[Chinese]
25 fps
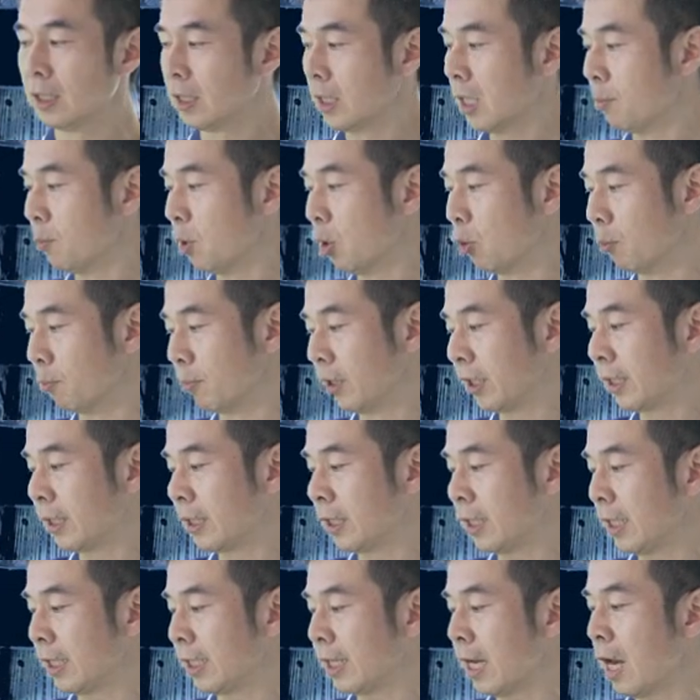那么我们
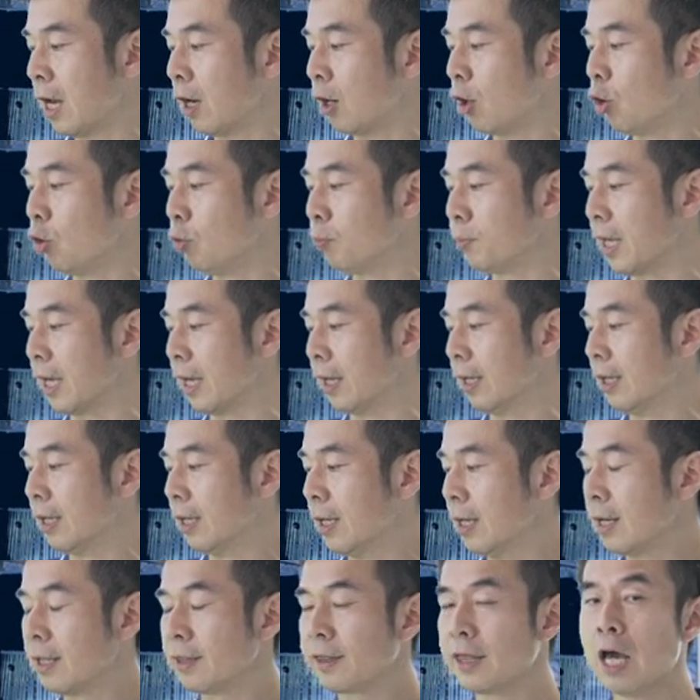可以看后面，
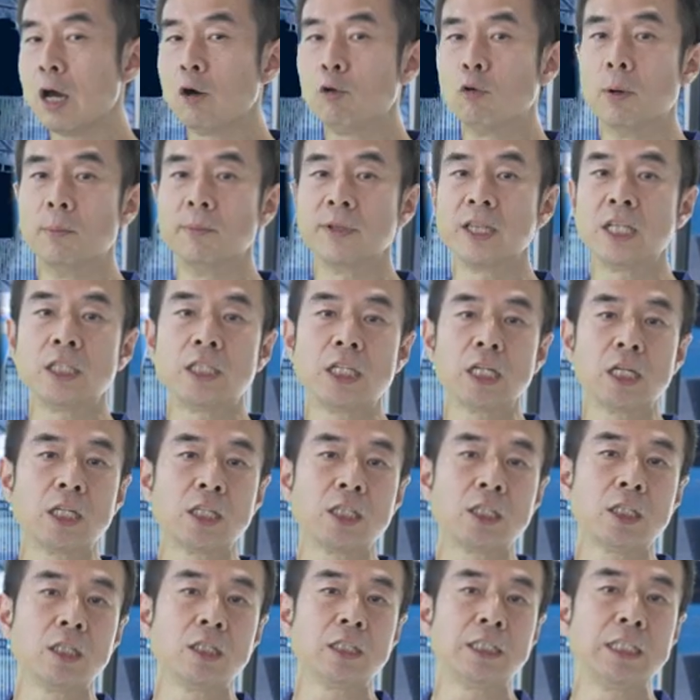在我们的这个
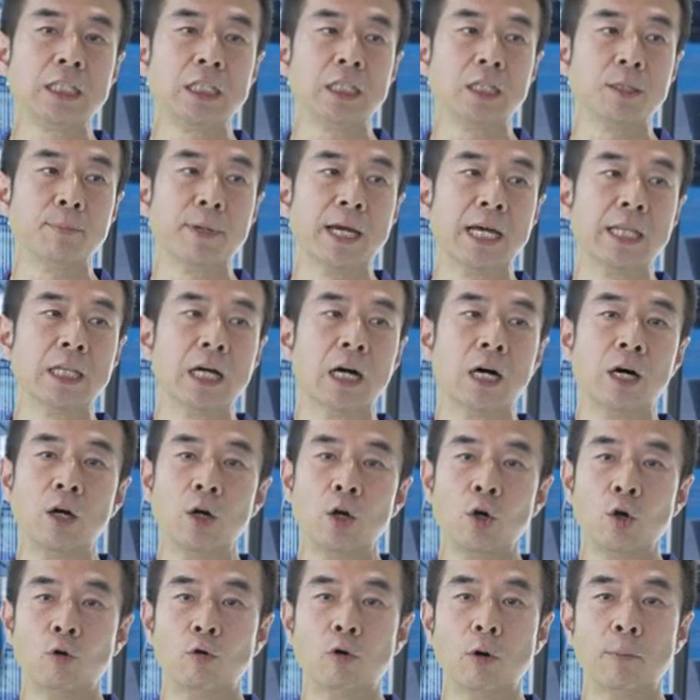设计里面呢，
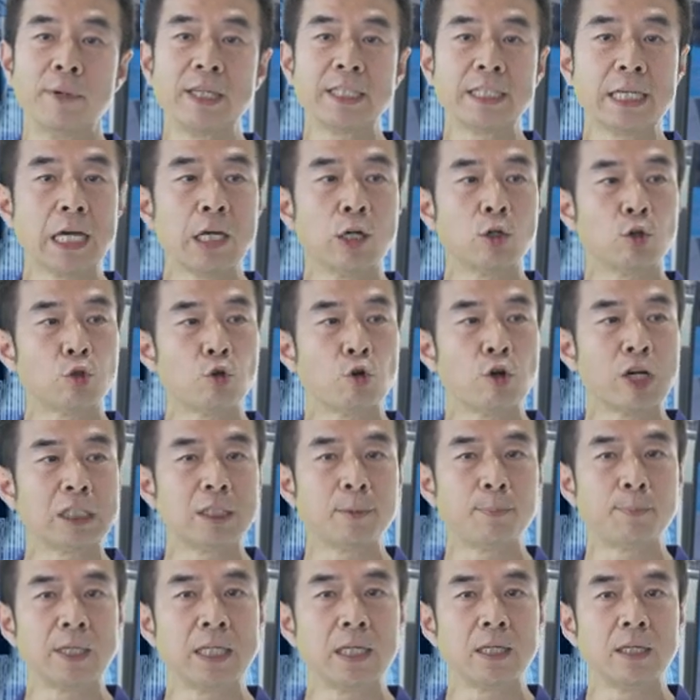我们也有
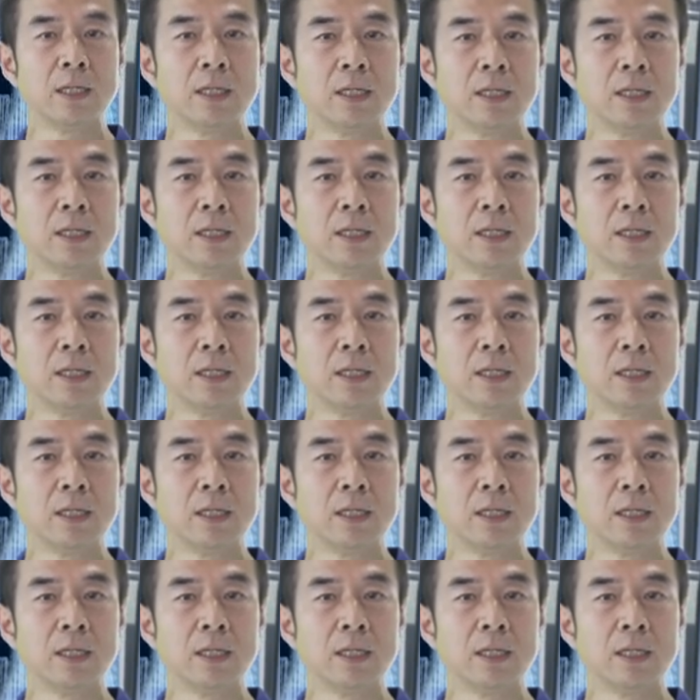USB。